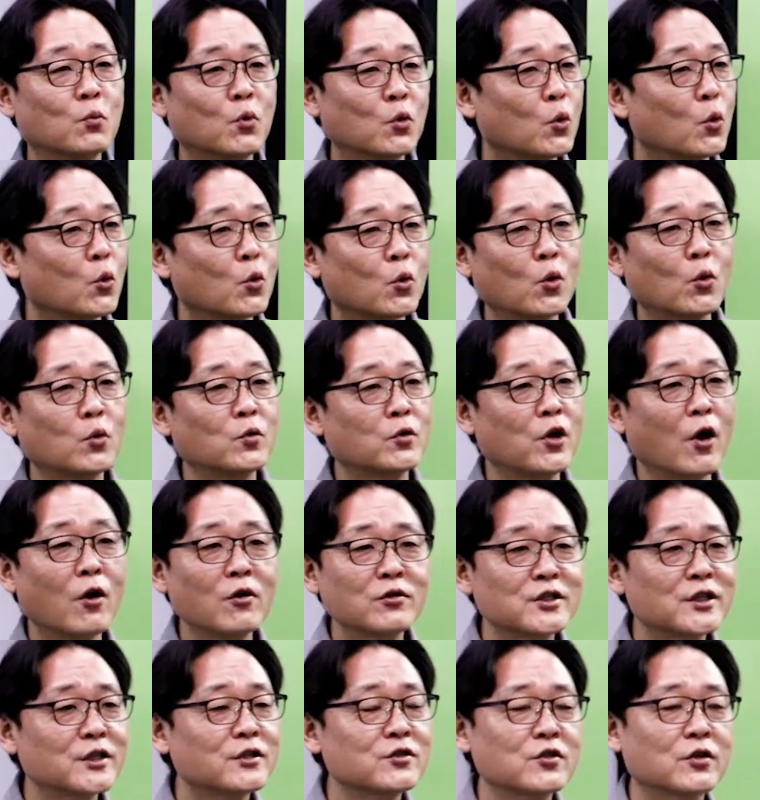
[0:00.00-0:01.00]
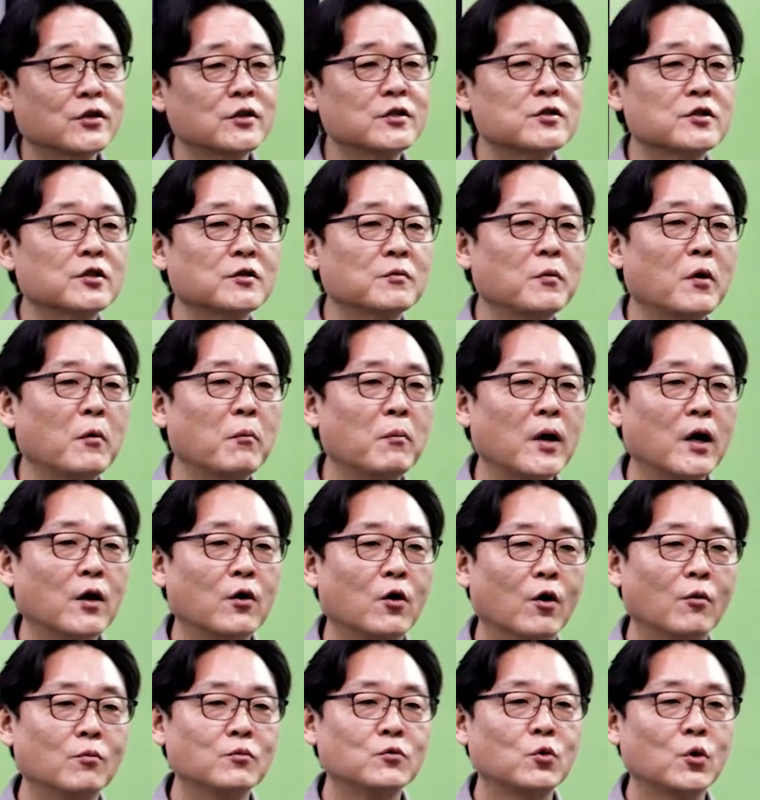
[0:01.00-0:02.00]
뭐 이런 형식적인 측면만
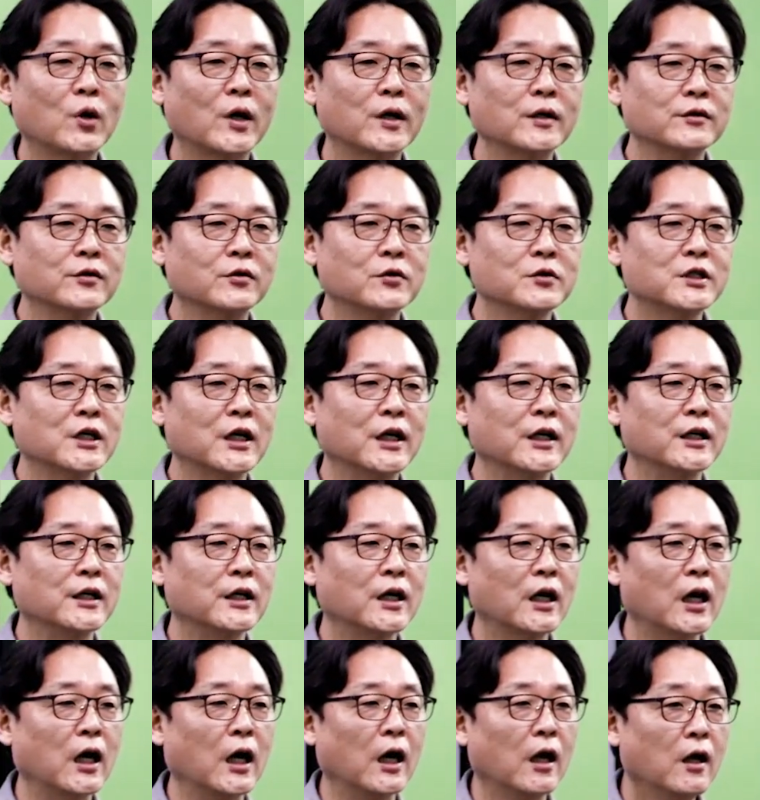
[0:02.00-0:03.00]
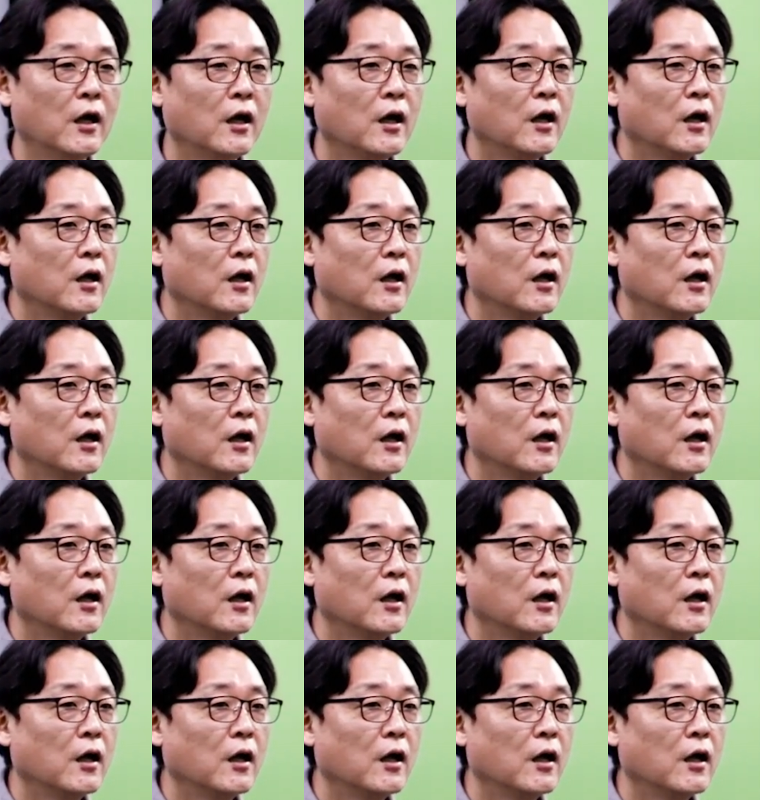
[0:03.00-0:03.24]
검토하는 것이 아니라